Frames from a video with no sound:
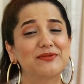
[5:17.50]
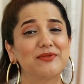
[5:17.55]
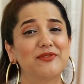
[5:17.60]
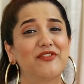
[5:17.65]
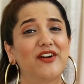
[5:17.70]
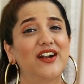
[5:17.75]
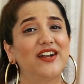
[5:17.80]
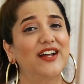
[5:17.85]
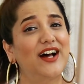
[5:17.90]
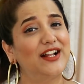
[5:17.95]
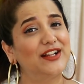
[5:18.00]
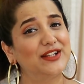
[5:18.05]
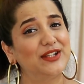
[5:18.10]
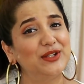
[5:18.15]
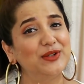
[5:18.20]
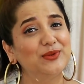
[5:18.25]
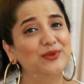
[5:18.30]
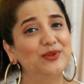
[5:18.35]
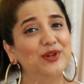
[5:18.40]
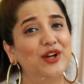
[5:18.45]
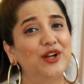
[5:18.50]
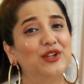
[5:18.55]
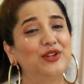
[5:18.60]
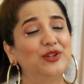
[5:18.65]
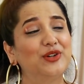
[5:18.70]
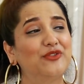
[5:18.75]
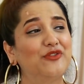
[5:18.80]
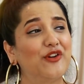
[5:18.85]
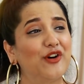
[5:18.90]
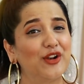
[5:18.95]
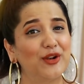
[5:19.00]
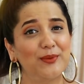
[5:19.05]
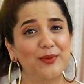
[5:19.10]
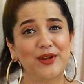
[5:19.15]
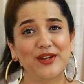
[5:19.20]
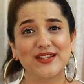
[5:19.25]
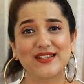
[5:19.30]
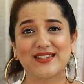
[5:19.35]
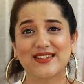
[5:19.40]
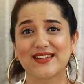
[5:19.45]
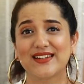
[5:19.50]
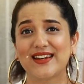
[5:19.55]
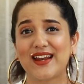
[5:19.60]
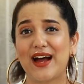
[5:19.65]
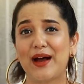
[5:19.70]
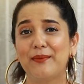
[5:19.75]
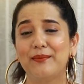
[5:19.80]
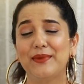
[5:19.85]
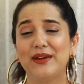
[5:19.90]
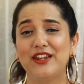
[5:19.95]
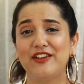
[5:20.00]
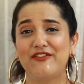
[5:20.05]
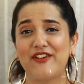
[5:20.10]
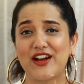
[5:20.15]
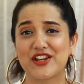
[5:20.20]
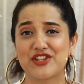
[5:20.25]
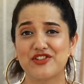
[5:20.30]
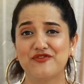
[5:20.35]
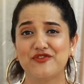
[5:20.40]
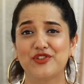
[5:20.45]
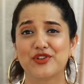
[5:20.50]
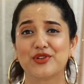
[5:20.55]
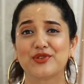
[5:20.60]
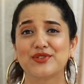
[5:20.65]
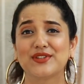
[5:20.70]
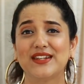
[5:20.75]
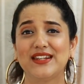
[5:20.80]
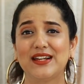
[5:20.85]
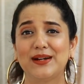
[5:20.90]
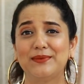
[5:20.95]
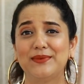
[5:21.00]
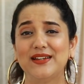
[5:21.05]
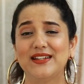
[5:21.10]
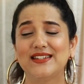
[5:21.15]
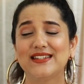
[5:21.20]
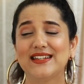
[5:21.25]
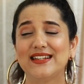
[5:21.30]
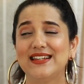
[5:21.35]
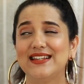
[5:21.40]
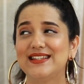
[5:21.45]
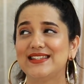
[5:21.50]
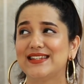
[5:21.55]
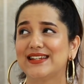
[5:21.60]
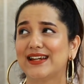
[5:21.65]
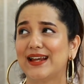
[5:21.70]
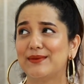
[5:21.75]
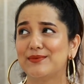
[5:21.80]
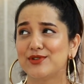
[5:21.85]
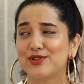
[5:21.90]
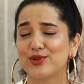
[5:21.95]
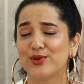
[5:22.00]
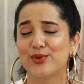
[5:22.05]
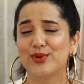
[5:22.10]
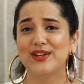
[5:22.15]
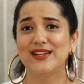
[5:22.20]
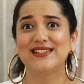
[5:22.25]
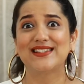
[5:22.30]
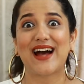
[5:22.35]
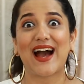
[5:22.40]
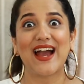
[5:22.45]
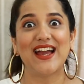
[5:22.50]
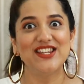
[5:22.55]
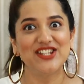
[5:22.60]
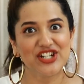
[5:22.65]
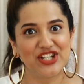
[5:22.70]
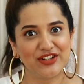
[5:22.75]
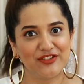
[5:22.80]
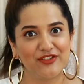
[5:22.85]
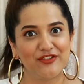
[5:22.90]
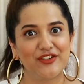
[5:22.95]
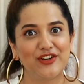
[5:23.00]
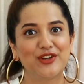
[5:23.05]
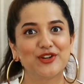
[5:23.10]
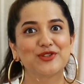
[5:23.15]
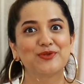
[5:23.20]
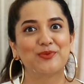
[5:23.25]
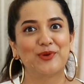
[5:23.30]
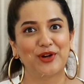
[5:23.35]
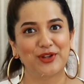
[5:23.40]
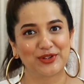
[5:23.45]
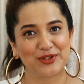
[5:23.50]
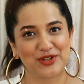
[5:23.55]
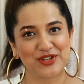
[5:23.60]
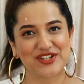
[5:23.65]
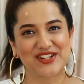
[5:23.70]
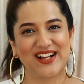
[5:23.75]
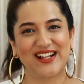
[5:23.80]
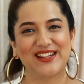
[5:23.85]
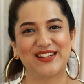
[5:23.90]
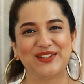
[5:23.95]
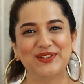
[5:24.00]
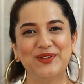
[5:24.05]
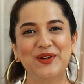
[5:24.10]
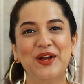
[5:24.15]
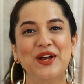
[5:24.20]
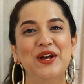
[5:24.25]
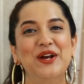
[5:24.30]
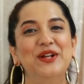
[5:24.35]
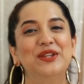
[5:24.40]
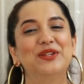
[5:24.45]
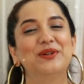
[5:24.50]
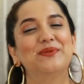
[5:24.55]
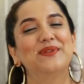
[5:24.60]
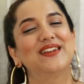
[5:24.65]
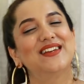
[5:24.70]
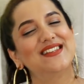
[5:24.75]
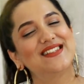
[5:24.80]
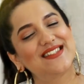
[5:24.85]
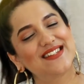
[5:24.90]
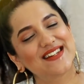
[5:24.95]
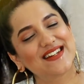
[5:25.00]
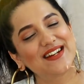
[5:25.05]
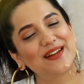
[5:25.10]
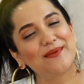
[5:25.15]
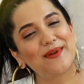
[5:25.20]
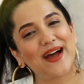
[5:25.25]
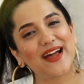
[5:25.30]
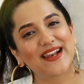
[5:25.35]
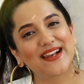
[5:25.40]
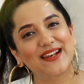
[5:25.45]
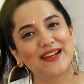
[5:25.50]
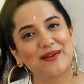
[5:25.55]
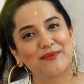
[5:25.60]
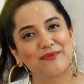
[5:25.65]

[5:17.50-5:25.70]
में वहाँ डालती हूँ तो फॉलो मी ऑन इंस्टाग्राम मेरी फैशन फोटोज़ के लिए अपडेट्स के लिए इंस्टाग्राम स्टोरीज आई जी वीडियोज़ बहुत कुछ डालती हूँ तो मेरा इंस्टाग्राम हैंडल है